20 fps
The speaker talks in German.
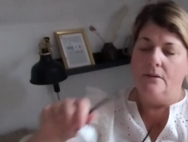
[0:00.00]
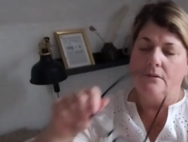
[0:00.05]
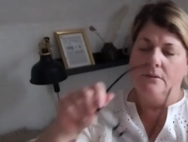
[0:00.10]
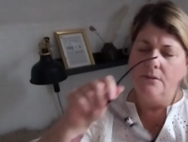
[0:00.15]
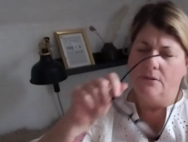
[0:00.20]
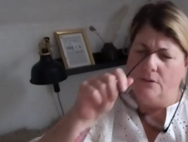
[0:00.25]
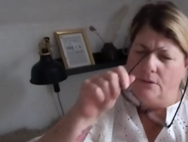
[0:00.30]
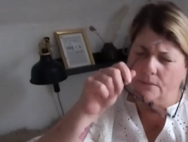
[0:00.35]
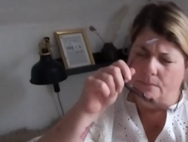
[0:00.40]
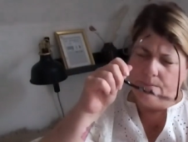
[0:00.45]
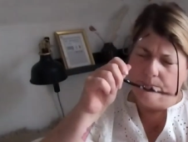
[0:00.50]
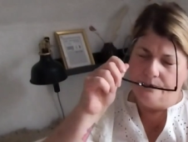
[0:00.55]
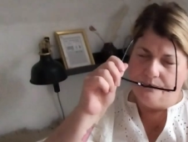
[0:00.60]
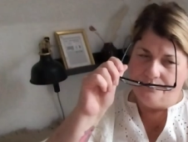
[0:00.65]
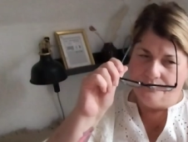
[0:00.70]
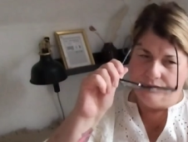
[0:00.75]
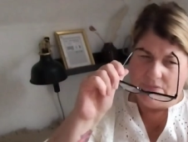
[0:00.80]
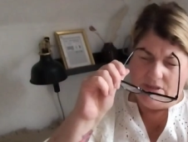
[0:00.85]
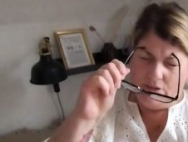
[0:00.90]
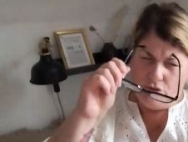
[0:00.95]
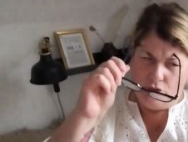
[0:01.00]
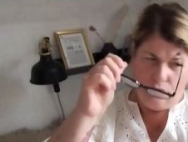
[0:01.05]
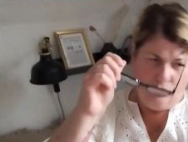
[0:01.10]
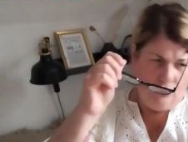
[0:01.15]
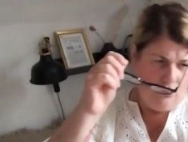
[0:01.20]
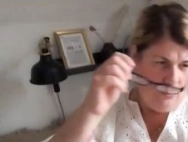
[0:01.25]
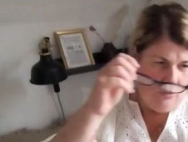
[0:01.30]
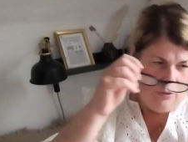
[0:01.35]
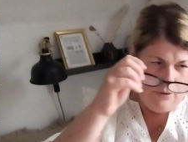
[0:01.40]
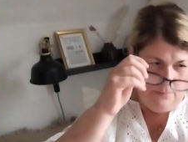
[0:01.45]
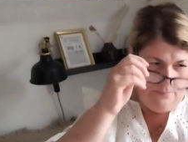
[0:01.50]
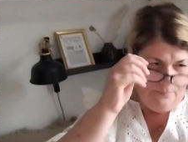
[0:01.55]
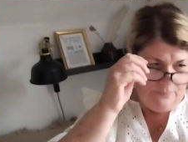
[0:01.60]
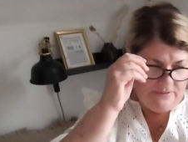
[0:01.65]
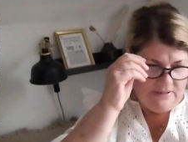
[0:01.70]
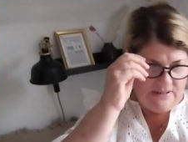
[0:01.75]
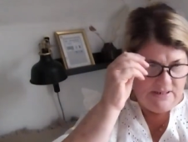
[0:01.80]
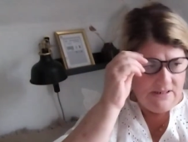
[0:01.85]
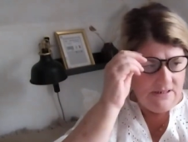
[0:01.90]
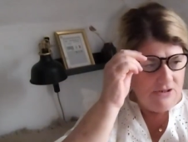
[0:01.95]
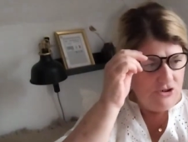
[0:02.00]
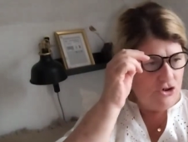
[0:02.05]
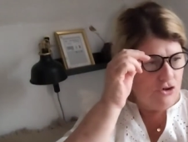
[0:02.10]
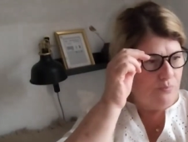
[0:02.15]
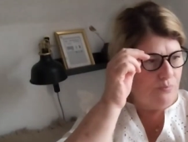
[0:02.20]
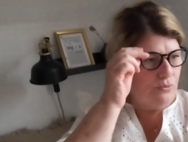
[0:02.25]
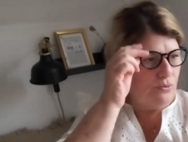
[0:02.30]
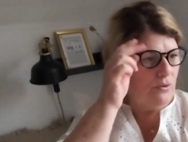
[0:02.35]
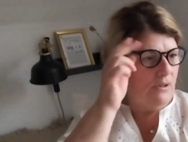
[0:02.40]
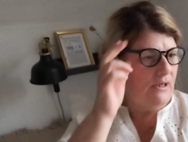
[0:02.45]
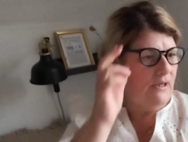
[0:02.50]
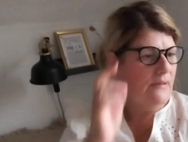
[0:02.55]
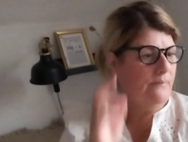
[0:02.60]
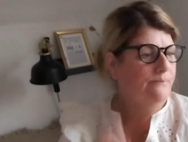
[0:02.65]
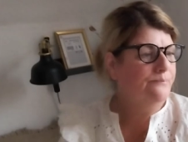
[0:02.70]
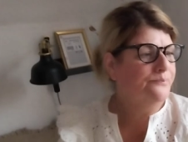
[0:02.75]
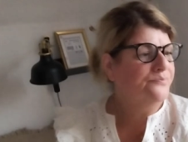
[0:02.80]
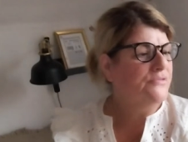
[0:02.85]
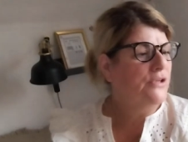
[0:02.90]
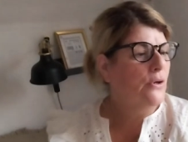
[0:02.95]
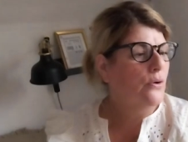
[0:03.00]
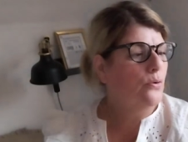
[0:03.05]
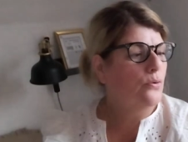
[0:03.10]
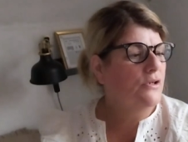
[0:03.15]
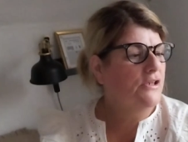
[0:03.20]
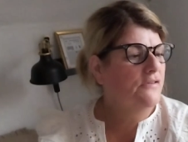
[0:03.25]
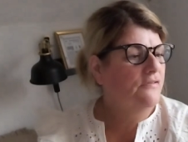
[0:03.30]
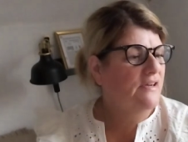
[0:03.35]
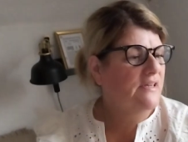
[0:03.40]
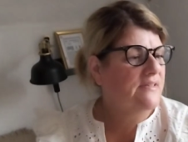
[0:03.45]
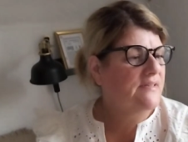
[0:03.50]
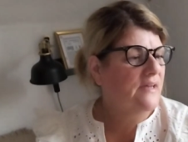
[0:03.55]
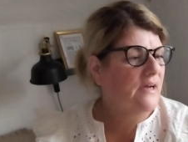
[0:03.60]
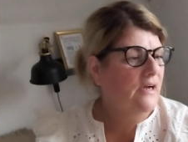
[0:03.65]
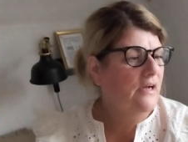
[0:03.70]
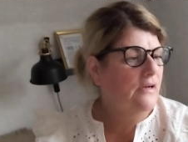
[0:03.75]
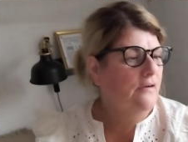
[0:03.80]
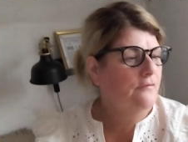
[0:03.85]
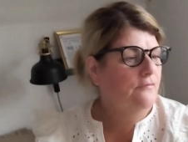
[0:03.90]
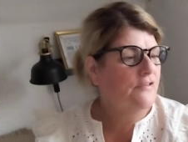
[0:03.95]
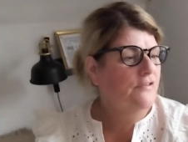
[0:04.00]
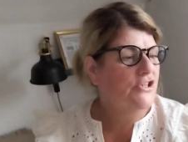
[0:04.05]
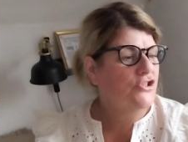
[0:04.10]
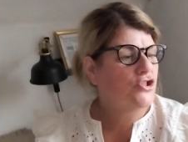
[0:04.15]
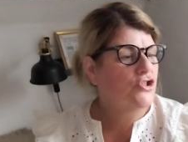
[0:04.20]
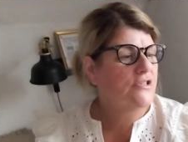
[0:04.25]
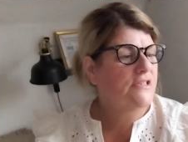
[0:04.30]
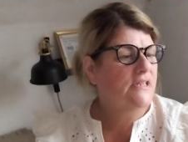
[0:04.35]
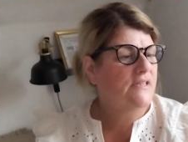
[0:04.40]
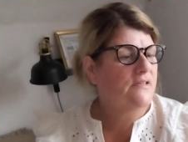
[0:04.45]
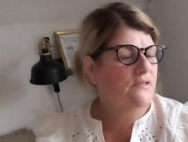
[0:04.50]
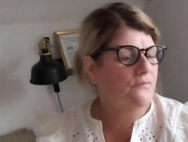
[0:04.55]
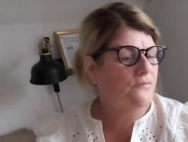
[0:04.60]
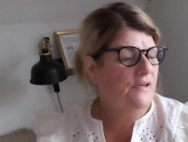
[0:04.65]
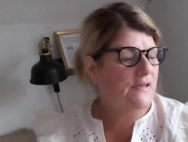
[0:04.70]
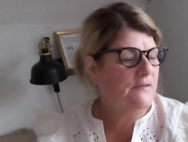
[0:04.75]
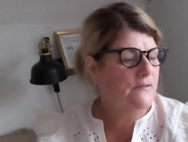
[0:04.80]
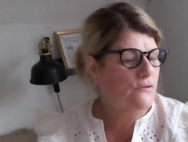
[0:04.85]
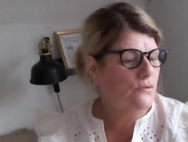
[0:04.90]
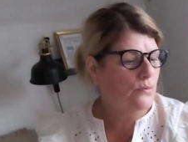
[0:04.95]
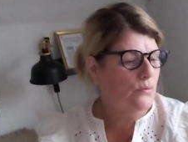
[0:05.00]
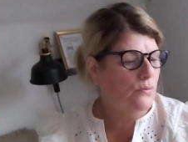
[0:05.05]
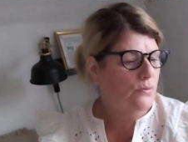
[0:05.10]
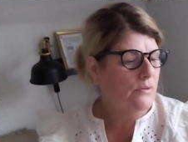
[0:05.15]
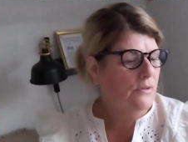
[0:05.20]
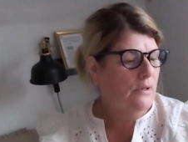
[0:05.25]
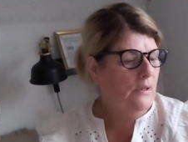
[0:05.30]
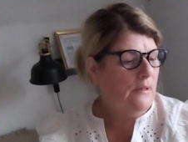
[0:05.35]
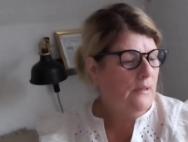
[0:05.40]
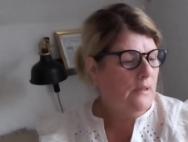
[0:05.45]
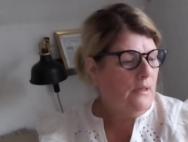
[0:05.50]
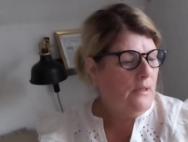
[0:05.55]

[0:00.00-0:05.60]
Ähm, ein Dumol Hygienespüler, Universal Wäsche Desinfektion.